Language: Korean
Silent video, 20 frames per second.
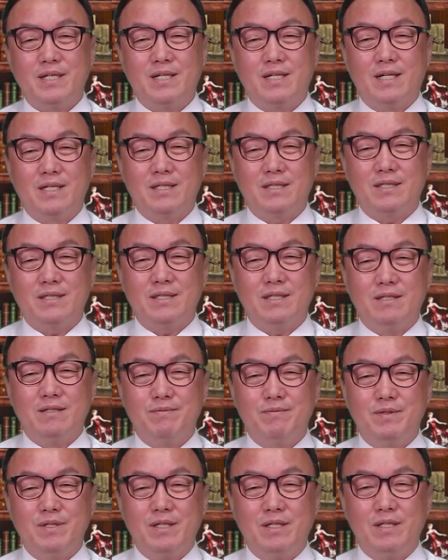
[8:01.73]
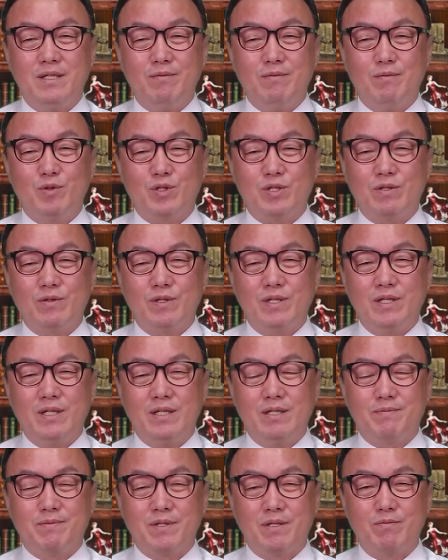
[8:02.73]
강 씨의 어머니 이모 씨도
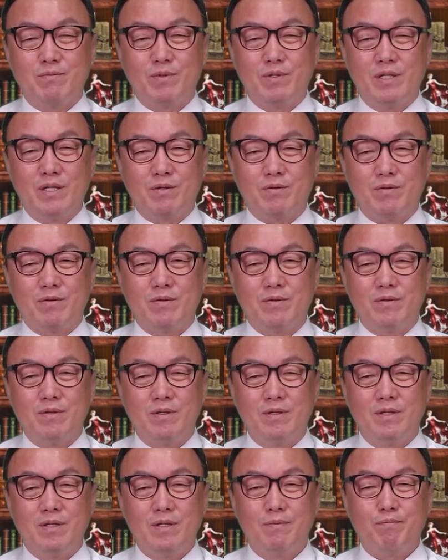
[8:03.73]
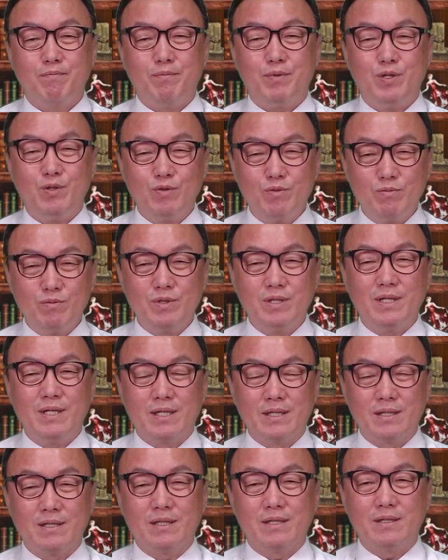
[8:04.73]
이날 입장문을 내고 피눈물이
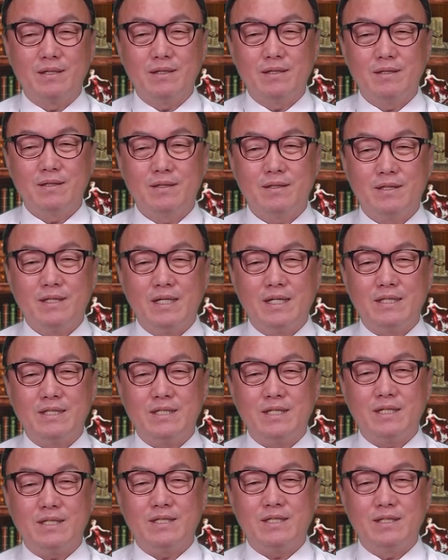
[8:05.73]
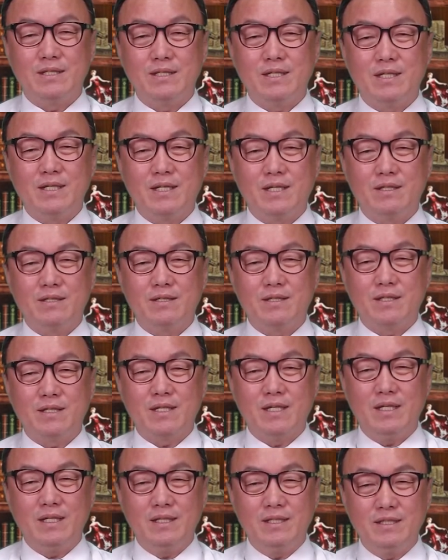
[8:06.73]
난다. 대체 정의당이
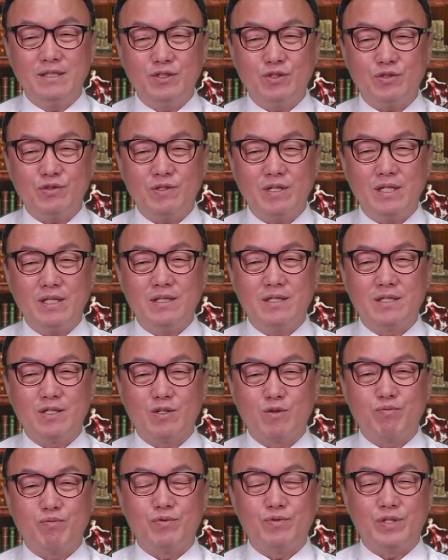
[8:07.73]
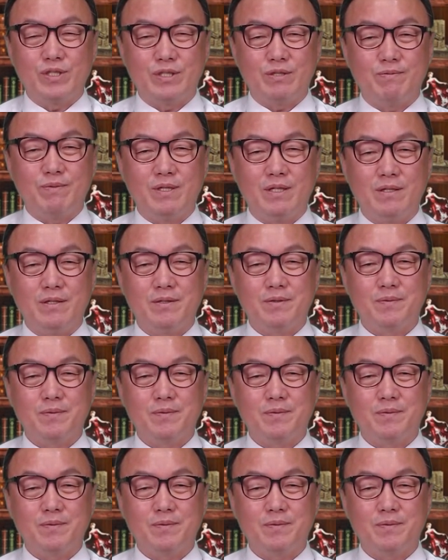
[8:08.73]
어떻게 이럴 수가 있느냐고 분노했습니다.